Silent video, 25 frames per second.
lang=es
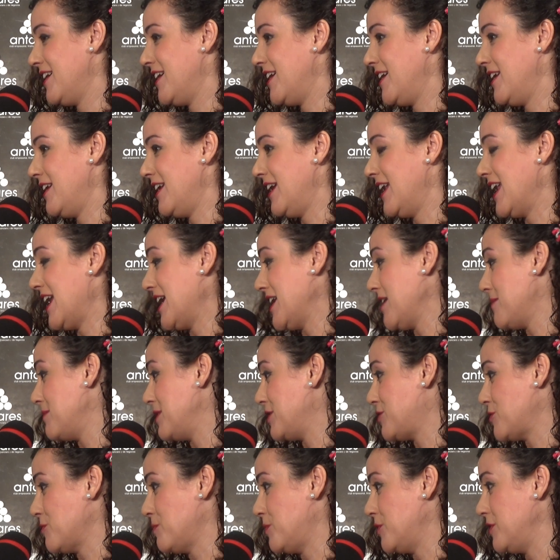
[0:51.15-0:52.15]
en el área
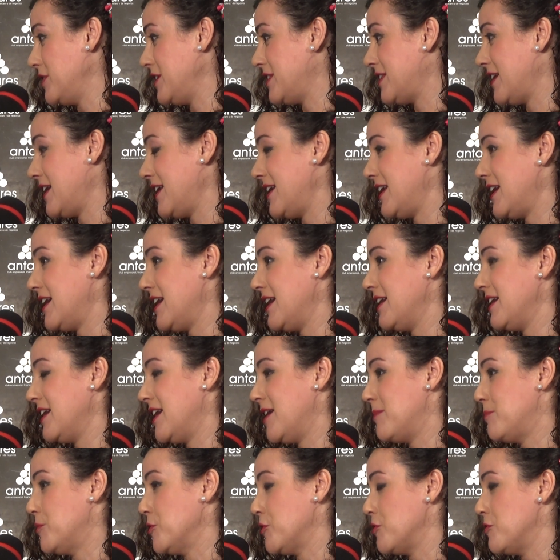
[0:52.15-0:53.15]
metropolitana,
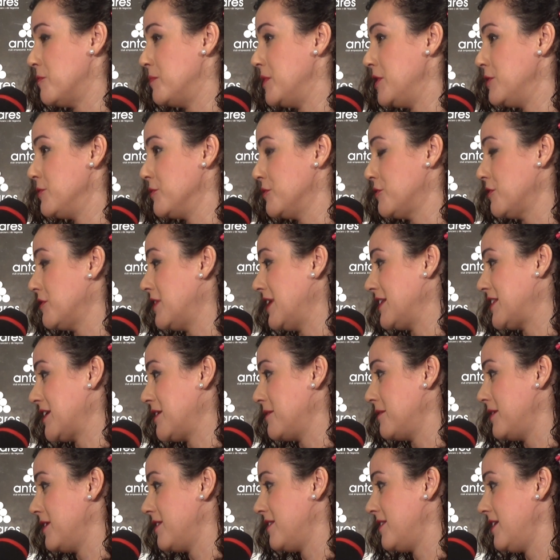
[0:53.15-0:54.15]
a pocos minutos a
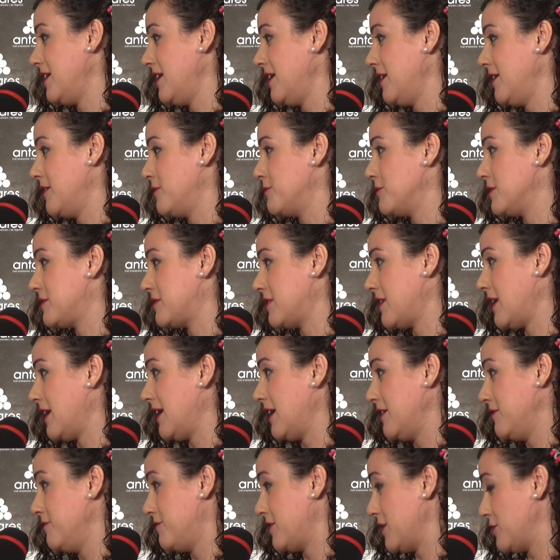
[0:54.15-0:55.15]
través de
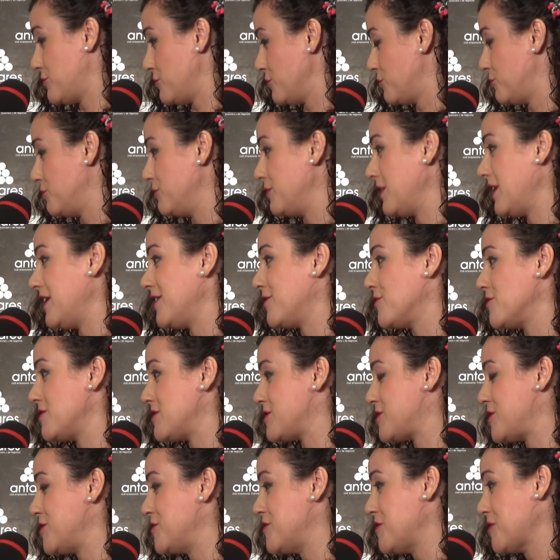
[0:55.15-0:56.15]
nuestras infraestructuras y
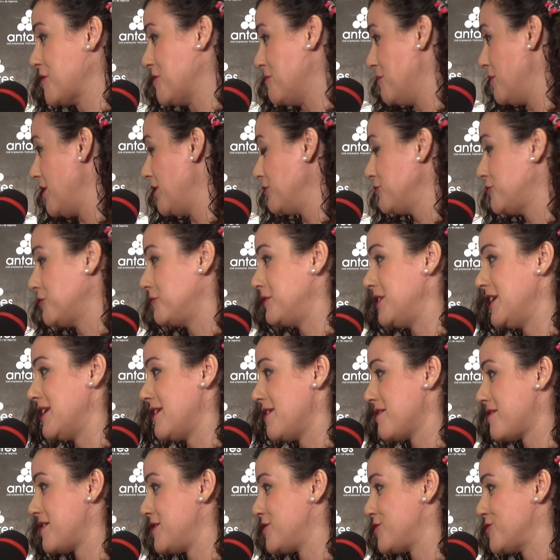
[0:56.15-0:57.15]
conexiones, como la autovía
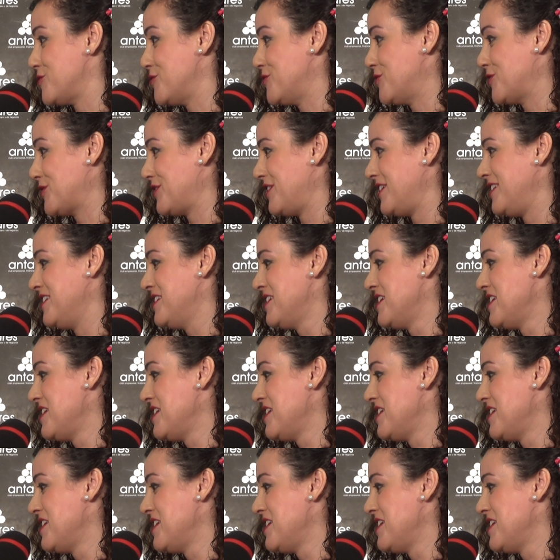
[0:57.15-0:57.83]
de acceso norte,